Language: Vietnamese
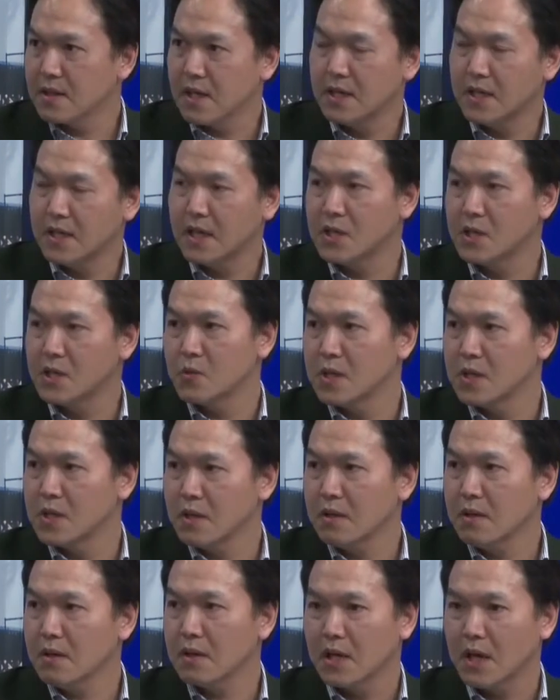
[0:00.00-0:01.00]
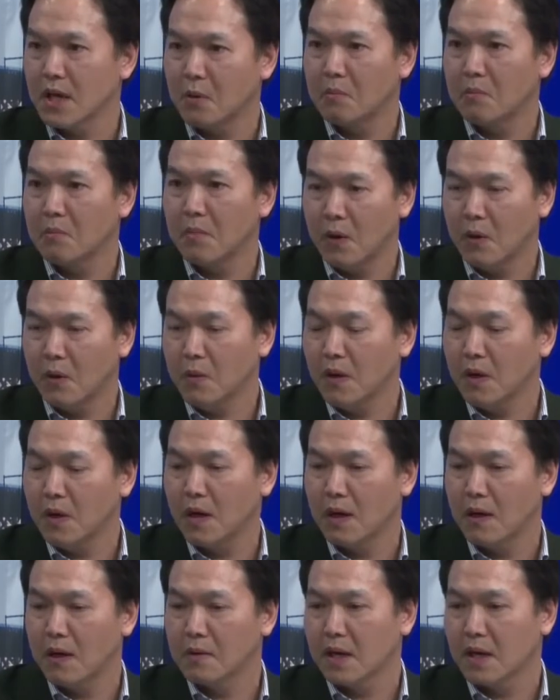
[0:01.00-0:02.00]
ra những cái triệu chứng động máu
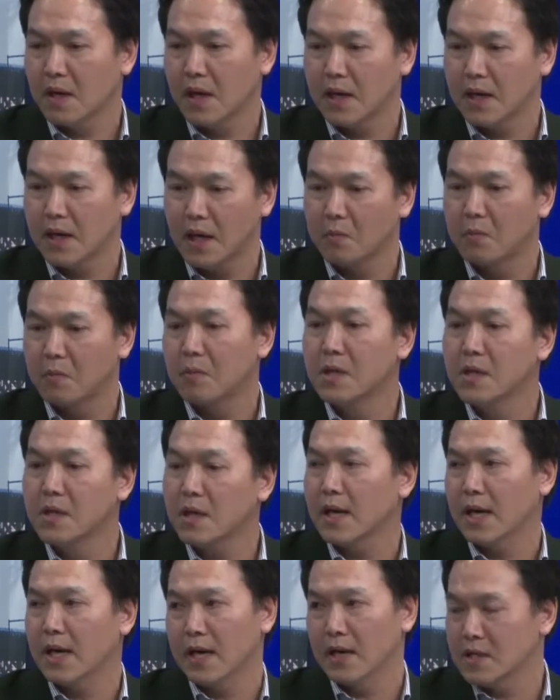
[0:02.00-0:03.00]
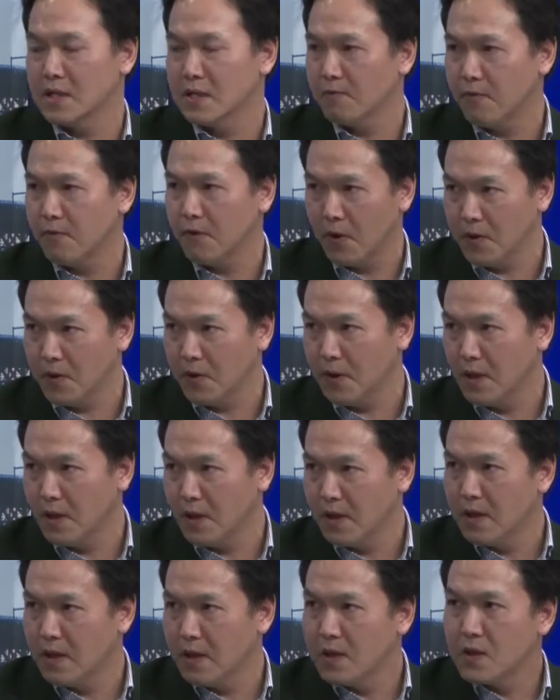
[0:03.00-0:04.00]
uh, hay là động nước lại ở trong phổi
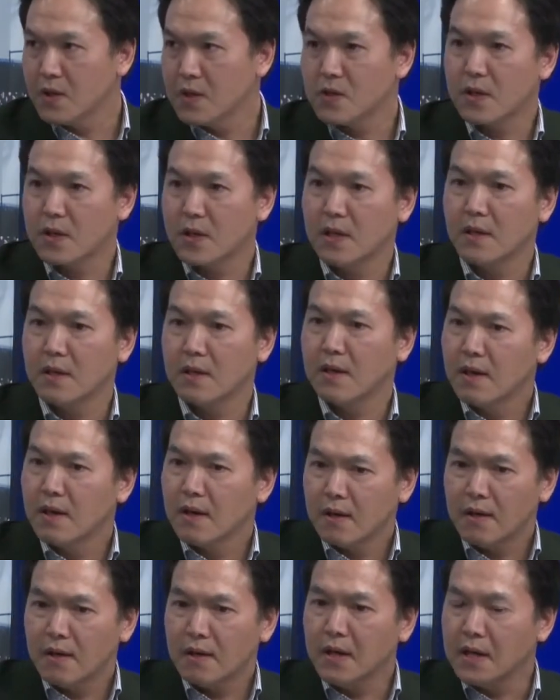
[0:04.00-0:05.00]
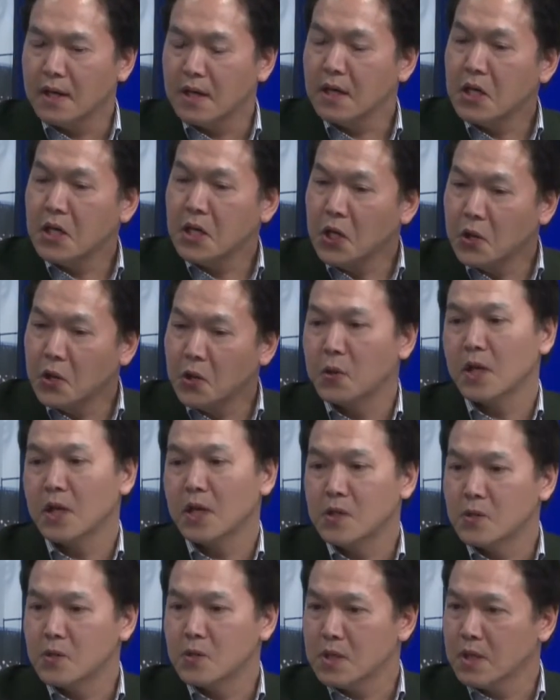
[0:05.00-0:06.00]
dạ. cho nên nó dẫn đến nhiều
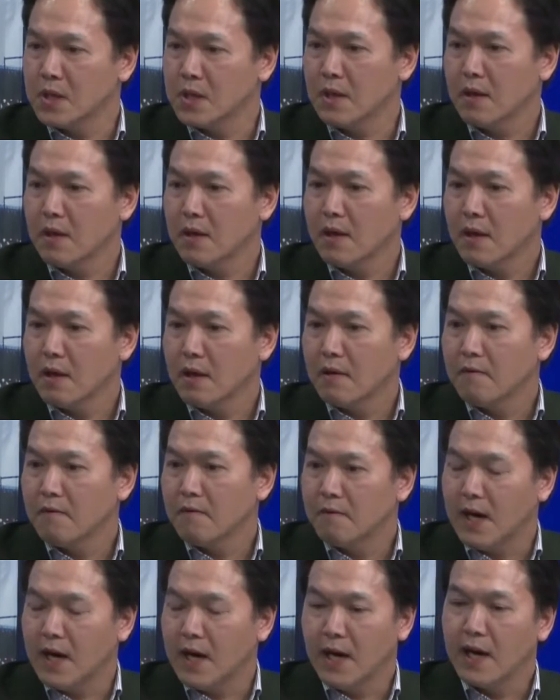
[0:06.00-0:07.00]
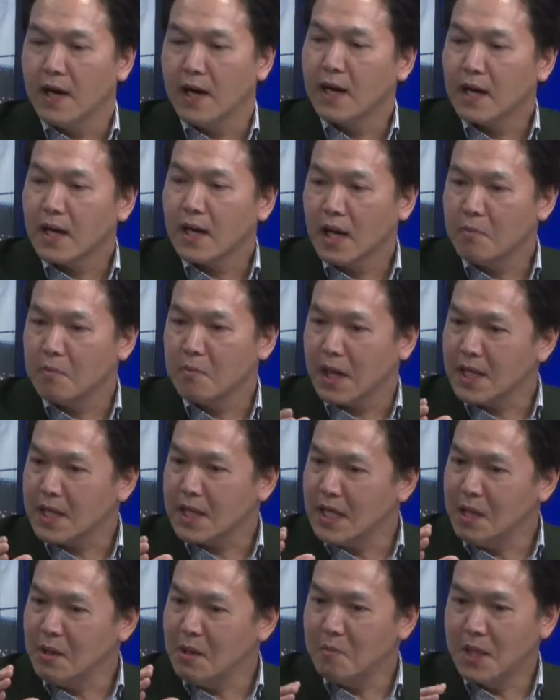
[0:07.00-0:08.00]
cái triệu chứng và khi mà
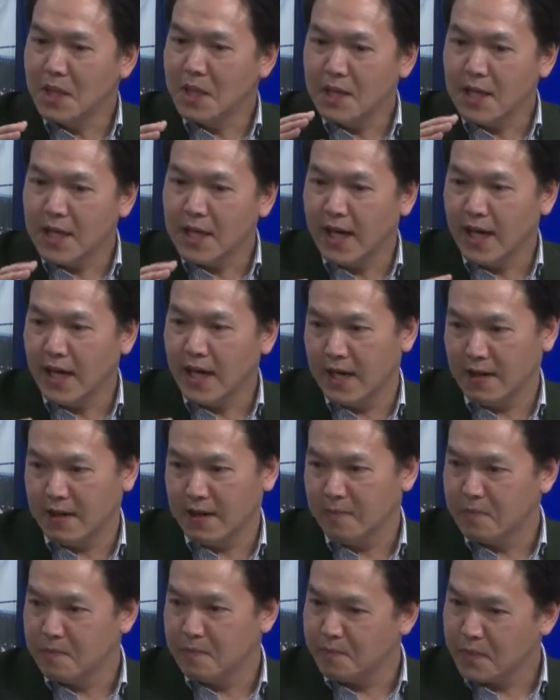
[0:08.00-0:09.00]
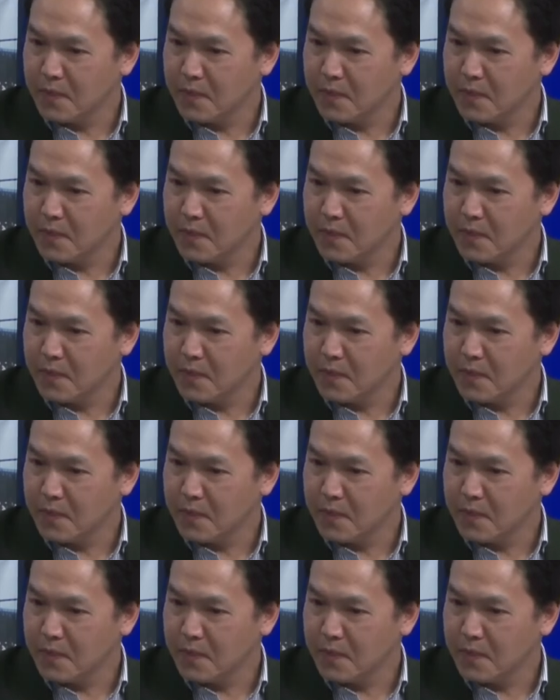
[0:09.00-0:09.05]
cái tim mình nó dày lên